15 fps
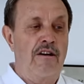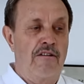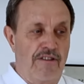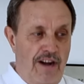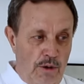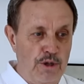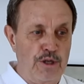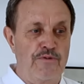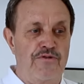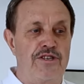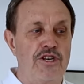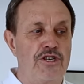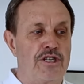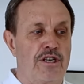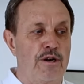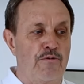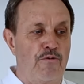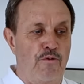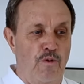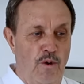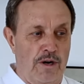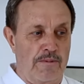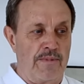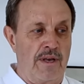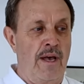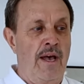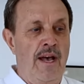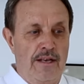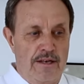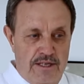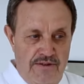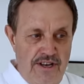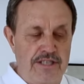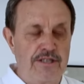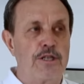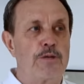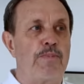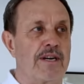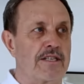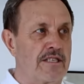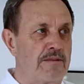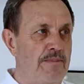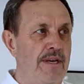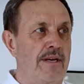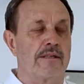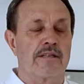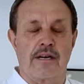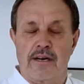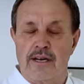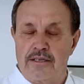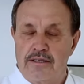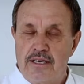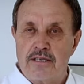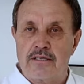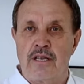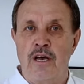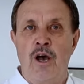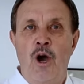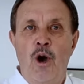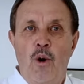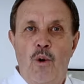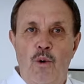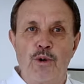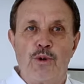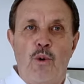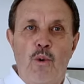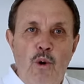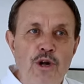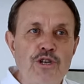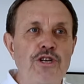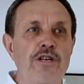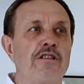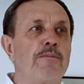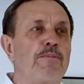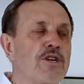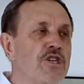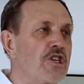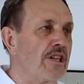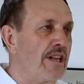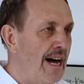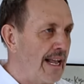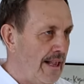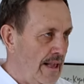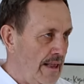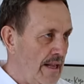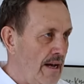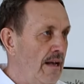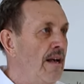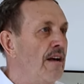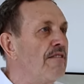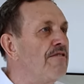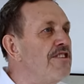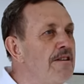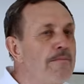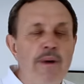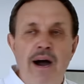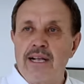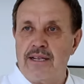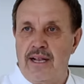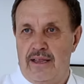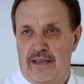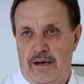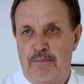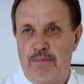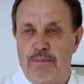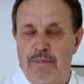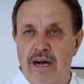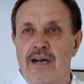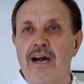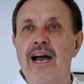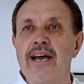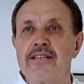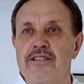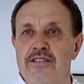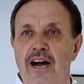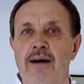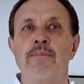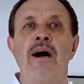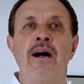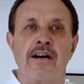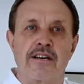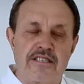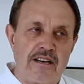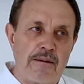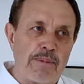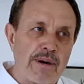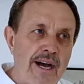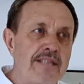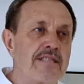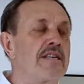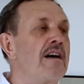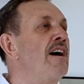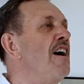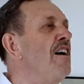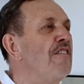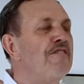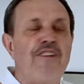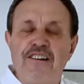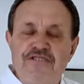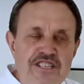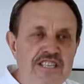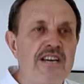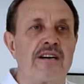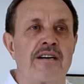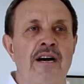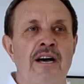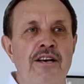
в хорошей физической форме, известный спортсмен, каратист, он очень доброжелательно, внимательно помогает нам разобраться во всех